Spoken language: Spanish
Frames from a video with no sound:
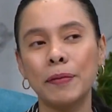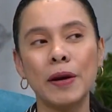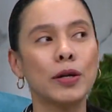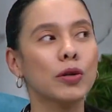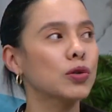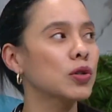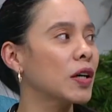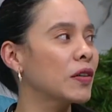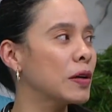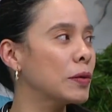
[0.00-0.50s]

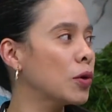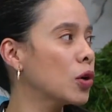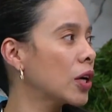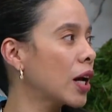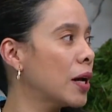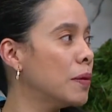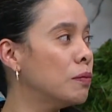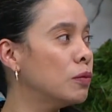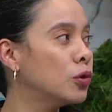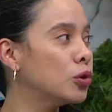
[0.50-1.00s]
pero
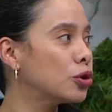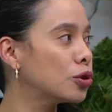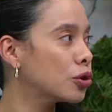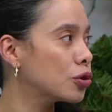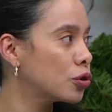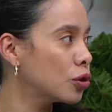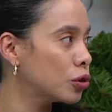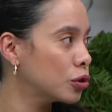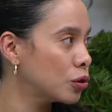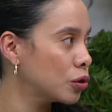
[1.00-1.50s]
sabemos que hay
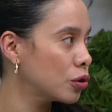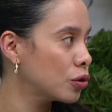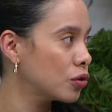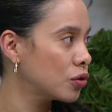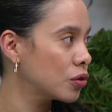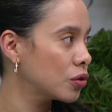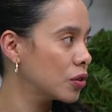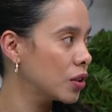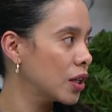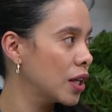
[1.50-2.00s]
muchos
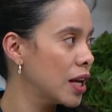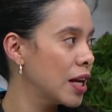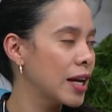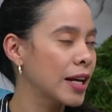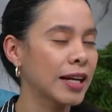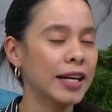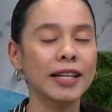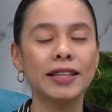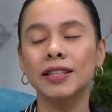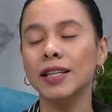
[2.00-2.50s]
otros
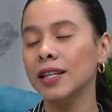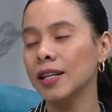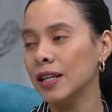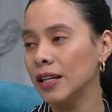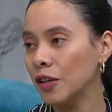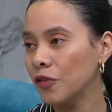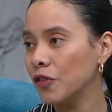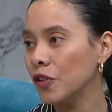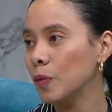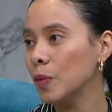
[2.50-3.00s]
que
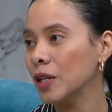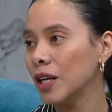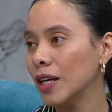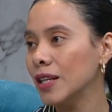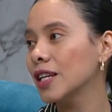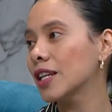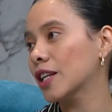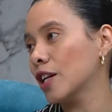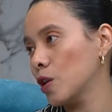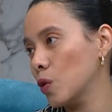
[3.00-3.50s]
tienen la
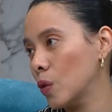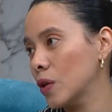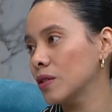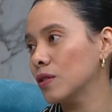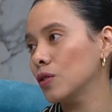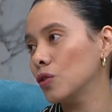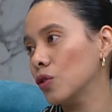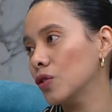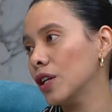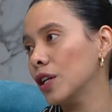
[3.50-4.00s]
enfermedad y que no
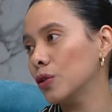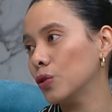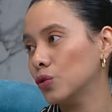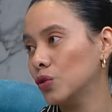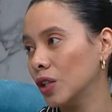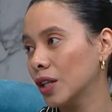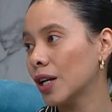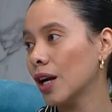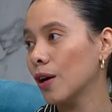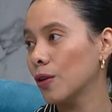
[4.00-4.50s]
han sido
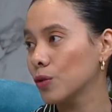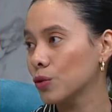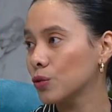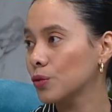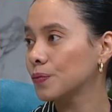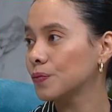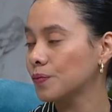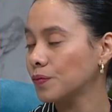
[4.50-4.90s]
diagnosticados.